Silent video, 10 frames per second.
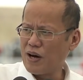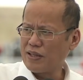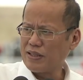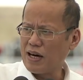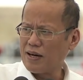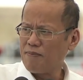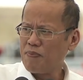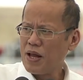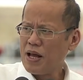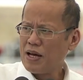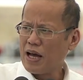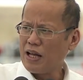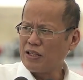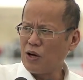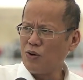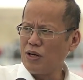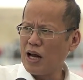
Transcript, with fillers: fire truck. Ngayong taon,